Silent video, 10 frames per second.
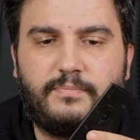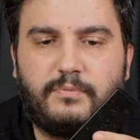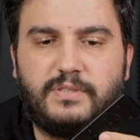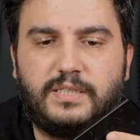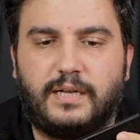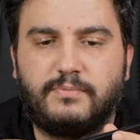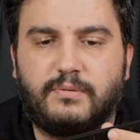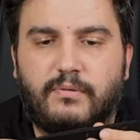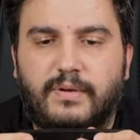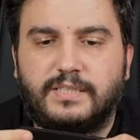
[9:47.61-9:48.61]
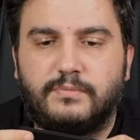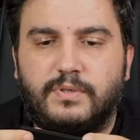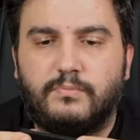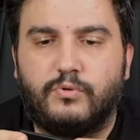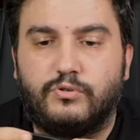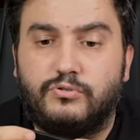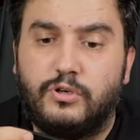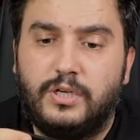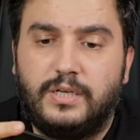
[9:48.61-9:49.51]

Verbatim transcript: yapabilirlermiş ama bence bir boyut